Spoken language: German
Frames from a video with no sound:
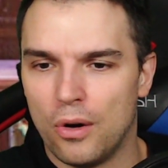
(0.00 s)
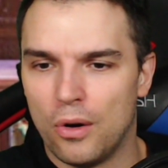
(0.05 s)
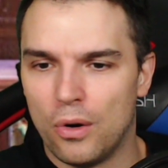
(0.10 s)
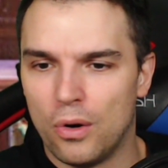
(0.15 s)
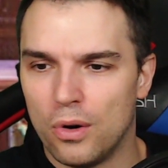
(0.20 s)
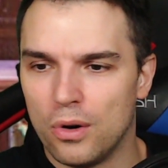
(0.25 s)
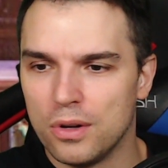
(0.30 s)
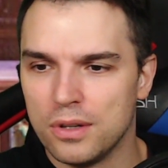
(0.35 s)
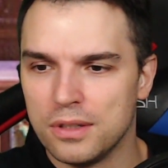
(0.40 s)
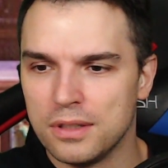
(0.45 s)

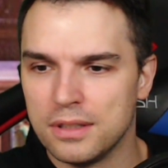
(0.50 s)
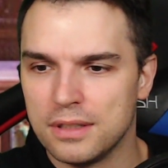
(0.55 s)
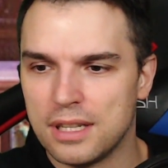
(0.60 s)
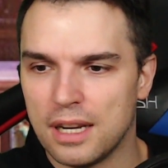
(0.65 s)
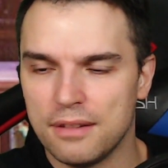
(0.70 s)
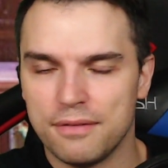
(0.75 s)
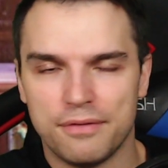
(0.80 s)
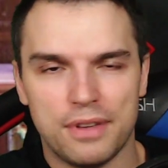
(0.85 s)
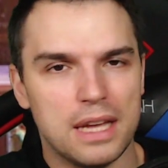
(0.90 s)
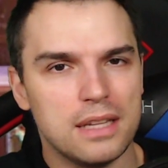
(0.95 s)
Und
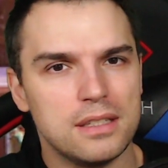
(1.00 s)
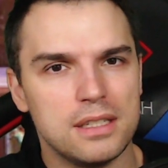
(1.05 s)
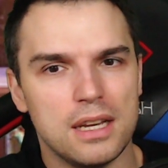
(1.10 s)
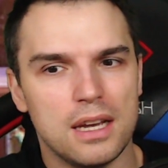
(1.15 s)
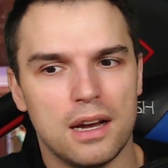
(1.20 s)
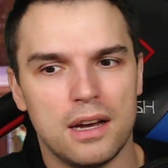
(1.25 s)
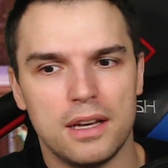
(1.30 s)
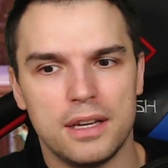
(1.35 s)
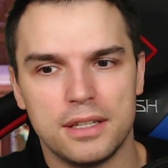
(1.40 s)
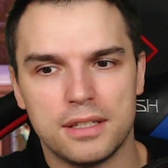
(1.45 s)
dann werden sie
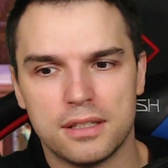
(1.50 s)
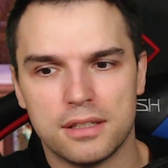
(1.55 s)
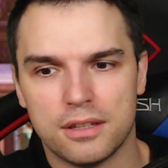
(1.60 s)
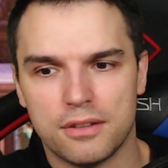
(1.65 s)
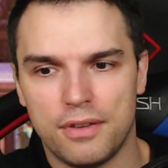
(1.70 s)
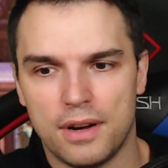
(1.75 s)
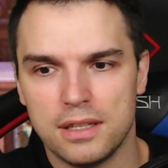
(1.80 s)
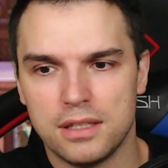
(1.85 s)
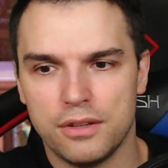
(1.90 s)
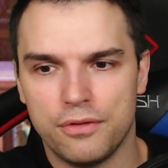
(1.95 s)
halt
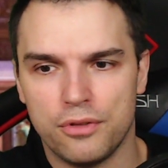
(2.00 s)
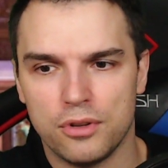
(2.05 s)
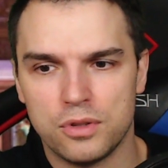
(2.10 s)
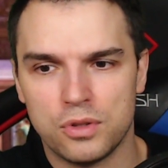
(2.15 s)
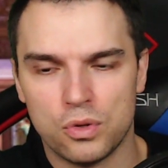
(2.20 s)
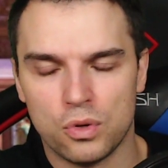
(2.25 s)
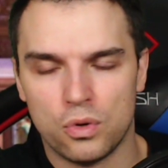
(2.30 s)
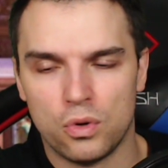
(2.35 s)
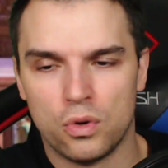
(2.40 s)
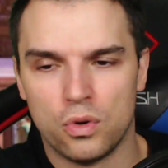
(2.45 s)
quasi von
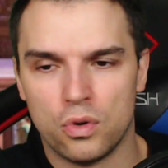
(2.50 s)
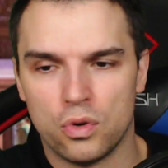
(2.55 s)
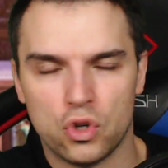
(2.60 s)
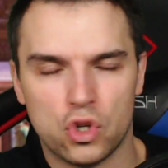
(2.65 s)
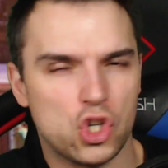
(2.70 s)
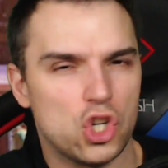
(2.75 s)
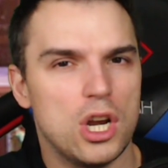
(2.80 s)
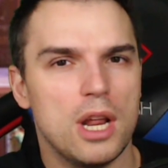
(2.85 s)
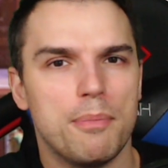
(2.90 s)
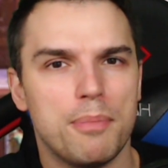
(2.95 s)
so
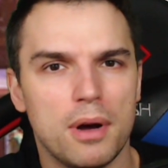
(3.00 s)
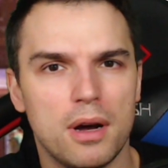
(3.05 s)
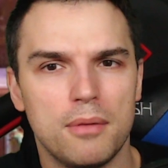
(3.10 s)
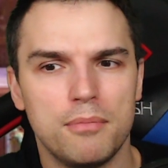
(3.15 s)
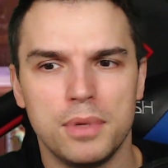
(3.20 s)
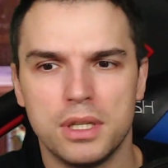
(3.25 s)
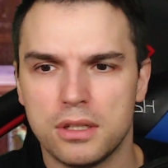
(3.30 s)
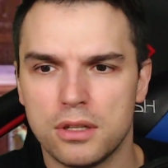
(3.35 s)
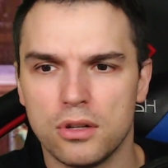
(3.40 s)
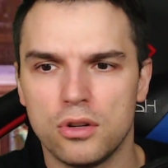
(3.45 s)
Schlepper
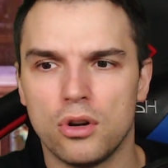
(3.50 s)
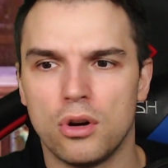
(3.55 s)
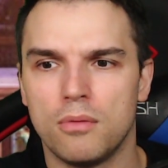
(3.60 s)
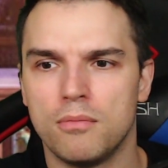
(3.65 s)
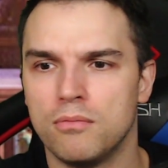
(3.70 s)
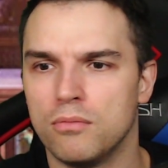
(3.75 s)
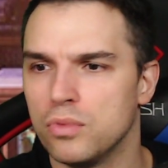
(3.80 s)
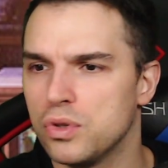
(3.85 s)
mitgenommen,